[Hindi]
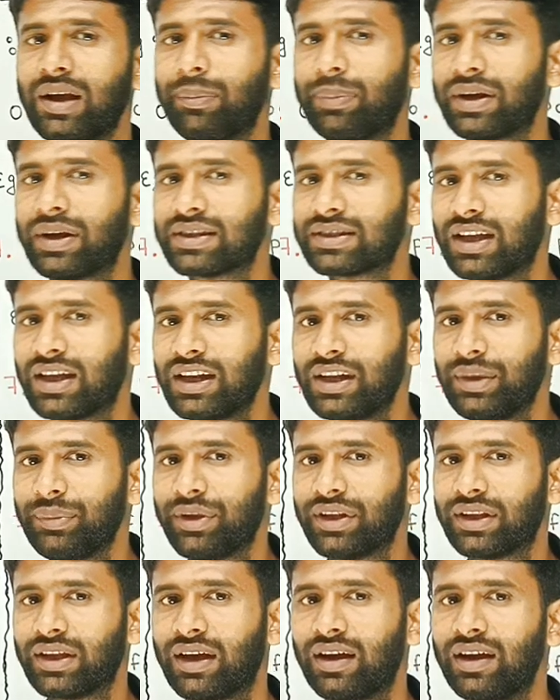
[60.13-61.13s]
परेशानी
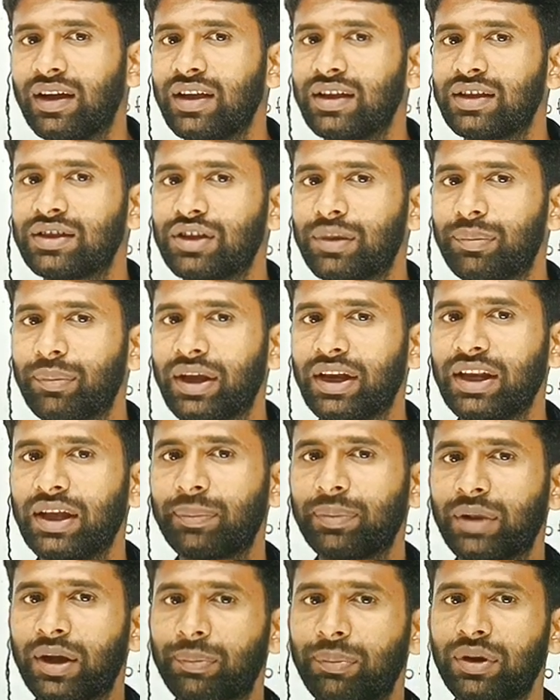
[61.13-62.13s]
में था जब मैंने
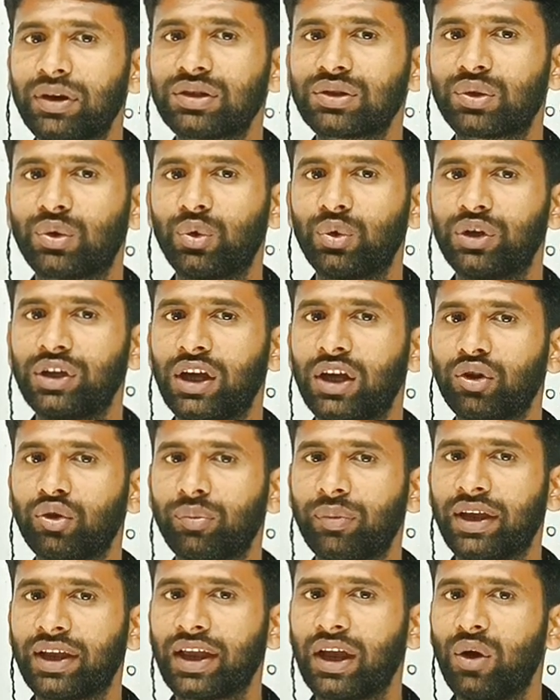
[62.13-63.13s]
अपना पर्स खो दिया तो
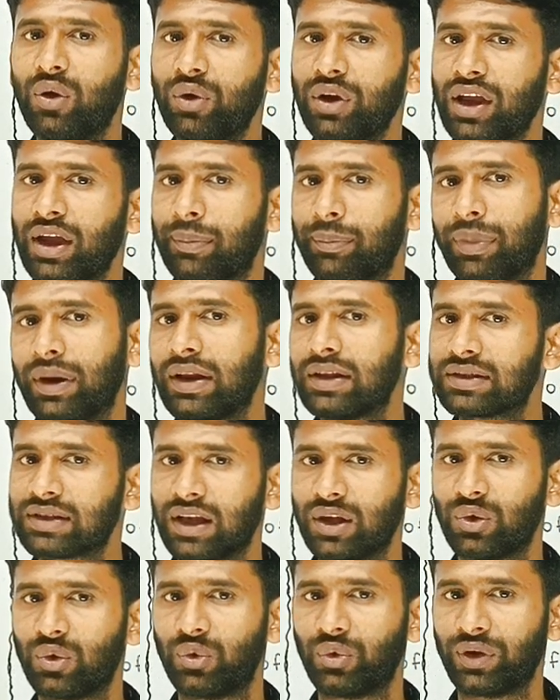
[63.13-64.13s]
मैं क्या हो गया
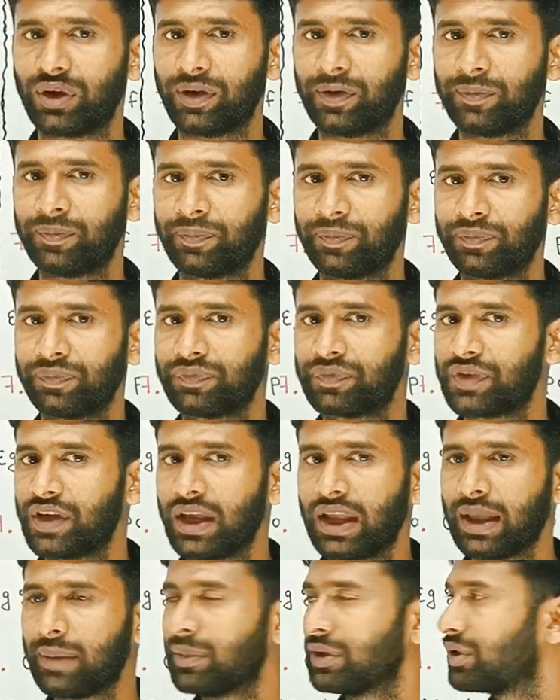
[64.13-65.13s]
परेशान हो गया
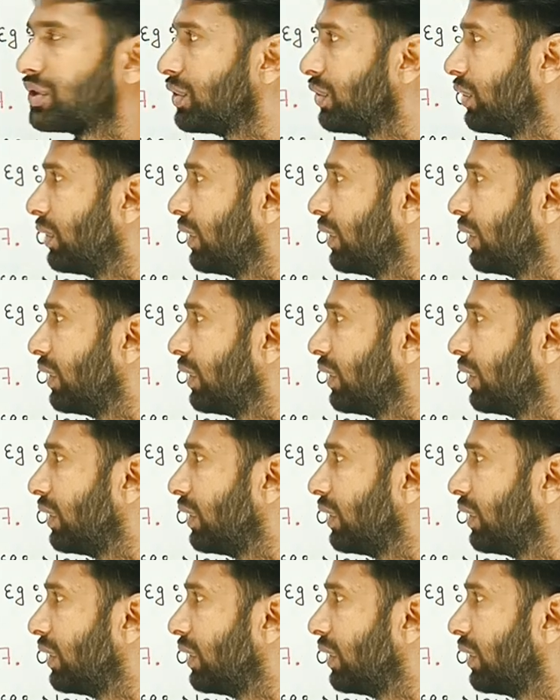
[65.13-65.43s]
ठीक है बच्चों